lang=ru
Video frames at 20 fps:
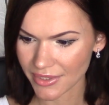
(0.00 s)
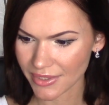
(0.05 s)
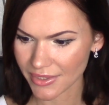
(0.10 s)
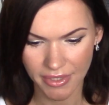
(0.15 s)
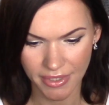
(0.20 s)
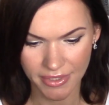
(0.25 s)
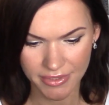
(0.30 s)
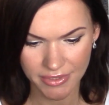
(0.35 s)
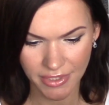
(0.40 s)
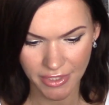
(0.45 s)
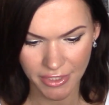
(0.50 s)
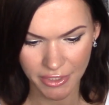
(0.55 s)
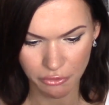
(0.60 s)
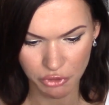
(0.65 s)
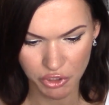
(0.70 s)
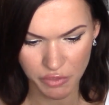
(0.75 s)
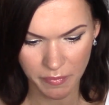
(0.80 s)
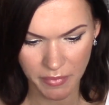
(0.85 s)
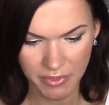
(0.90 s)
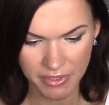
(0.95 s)
это Ля
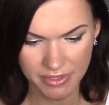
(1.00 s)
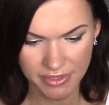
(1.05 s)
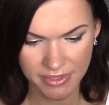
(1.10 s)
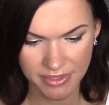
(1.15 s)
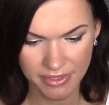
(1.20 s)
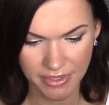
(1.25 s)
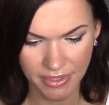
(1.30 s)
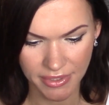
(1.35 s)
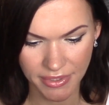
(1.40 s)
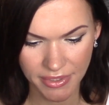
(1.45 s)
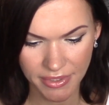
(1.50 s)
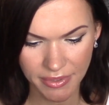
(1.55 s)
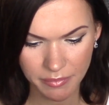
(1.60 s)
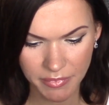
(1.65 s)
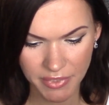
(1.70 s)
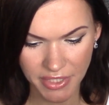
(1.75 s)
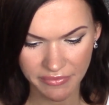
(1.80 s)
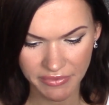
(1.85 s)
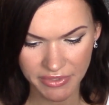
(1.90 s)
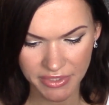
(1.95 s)
Рош Пассе.
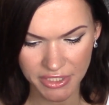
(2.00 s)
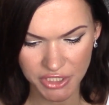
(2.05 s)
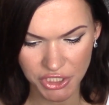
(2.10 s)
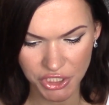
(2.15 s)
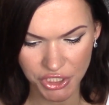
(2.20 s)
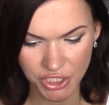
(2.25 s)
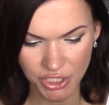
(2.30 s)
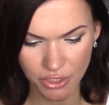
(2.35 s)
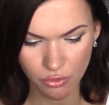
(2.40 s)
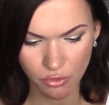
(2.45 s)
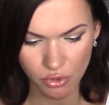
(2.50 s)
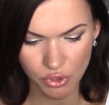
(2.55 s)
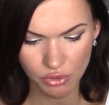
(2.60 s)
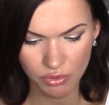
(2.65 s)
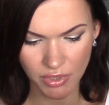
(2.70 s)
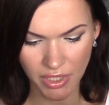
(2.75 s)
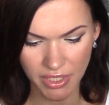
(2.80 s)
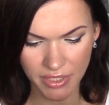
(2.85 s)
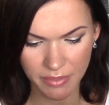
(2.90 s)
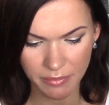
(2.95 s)
мгновенно очищает кожу и
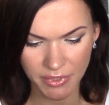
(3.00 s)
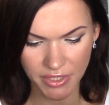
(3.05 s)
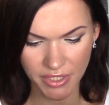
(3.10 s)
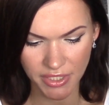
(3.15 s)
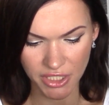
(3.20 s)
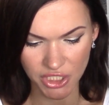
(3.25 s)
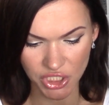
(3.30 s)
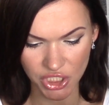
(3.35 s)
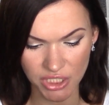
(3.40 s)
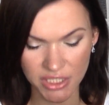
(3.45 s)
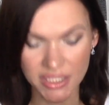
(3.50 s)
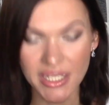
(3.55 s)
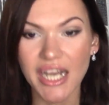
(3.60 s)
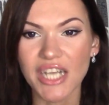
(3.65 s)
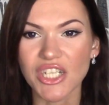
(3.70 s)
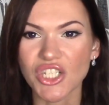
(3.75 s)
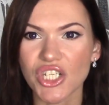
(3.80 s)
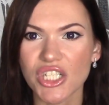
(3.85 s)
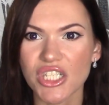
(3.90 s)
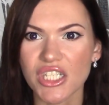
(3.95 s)
удаляет макияж.
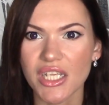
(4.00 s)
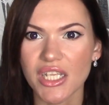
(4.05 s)
Даже с